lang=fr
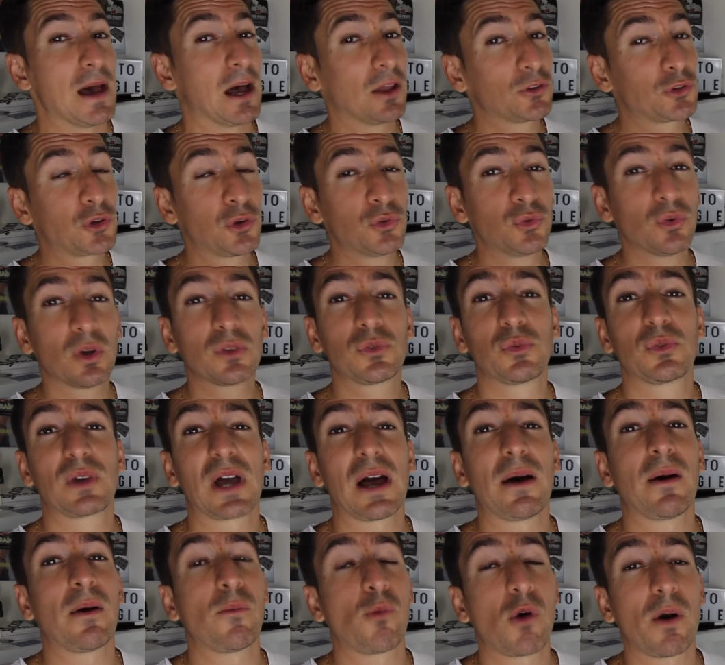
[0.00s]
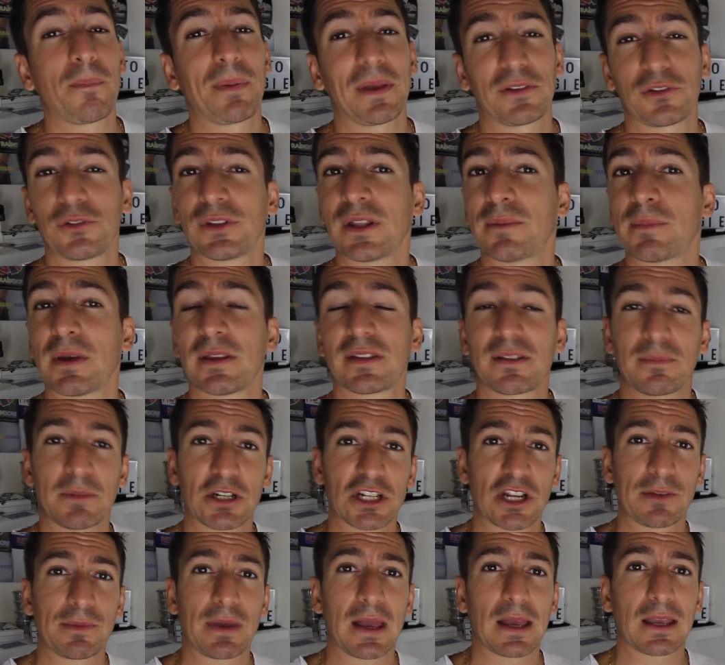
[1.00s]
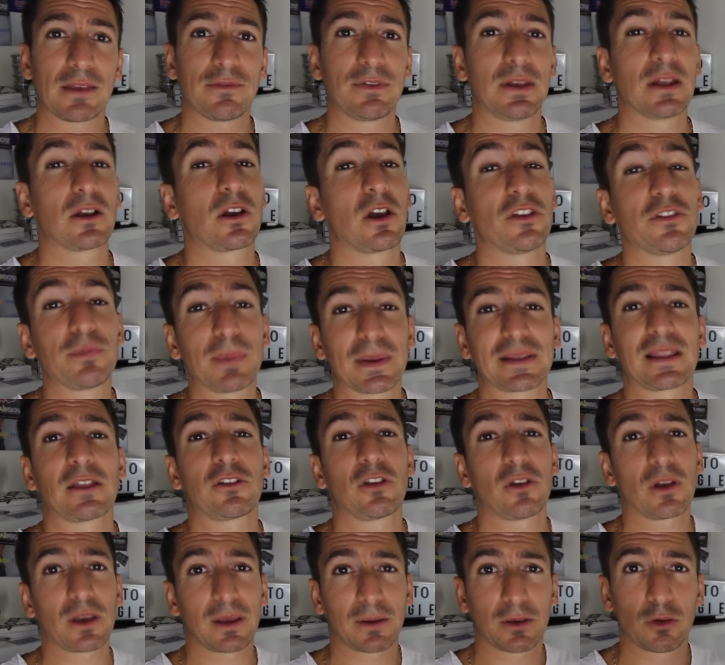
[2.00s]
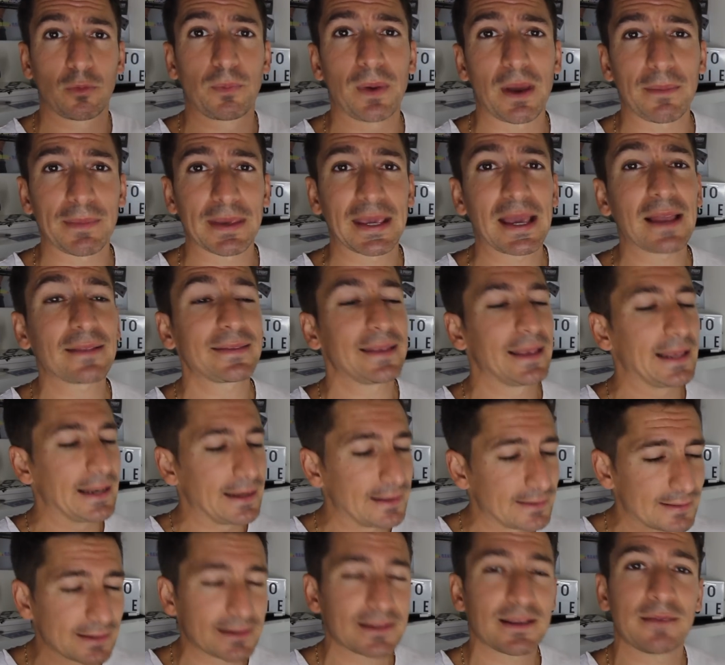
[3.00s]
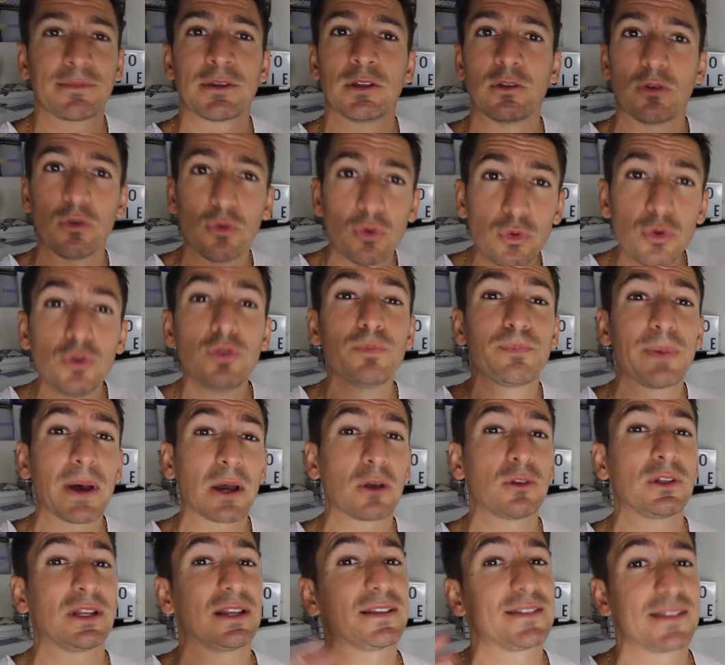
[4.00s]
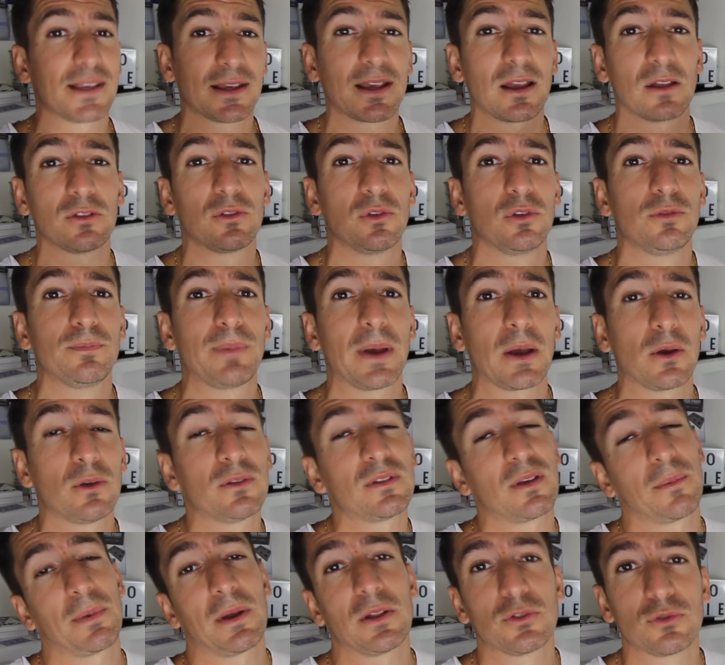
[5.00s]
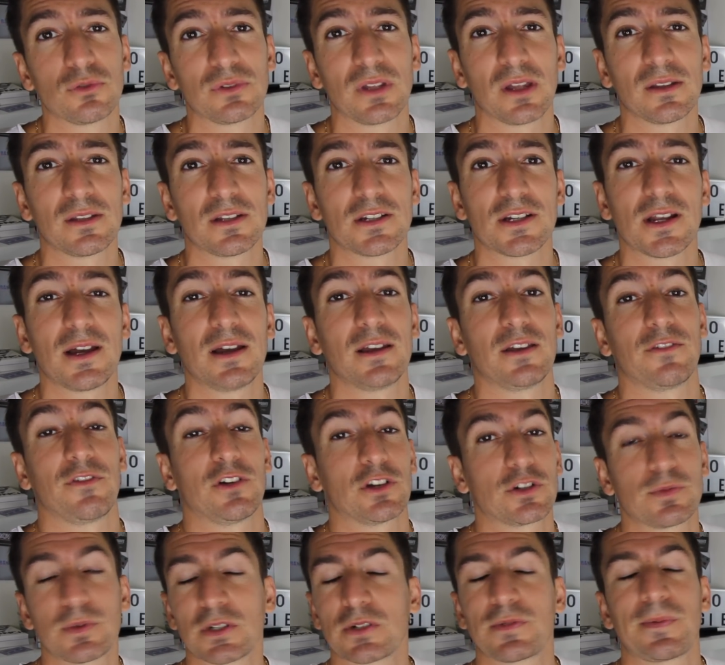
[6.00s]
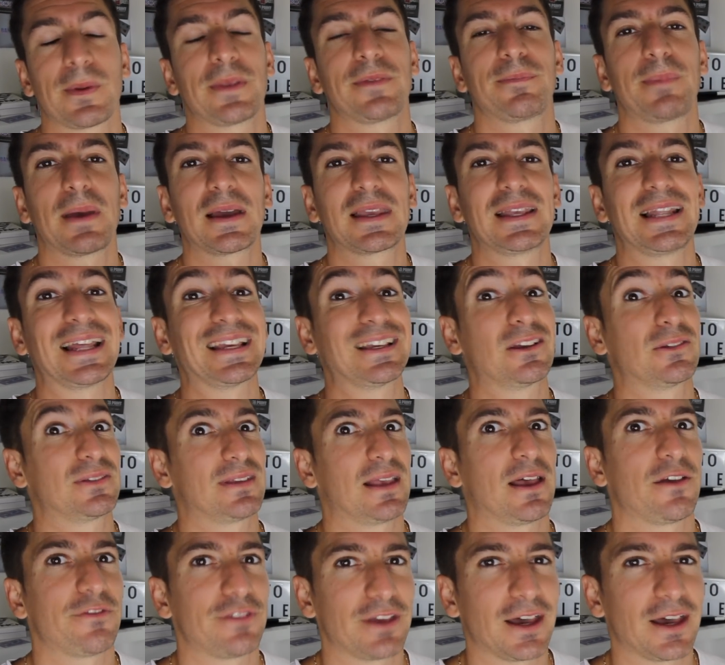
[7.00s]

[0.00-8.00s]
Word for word: Mais entre nous, en tout cas, moi personnellement, ça m'est jamais arrivé qu'un spectateur récupère mes cartes et les examine une par une, les 52 une par une, ça prend du temps déjà et franchement, je pense pas qu'il a que ça à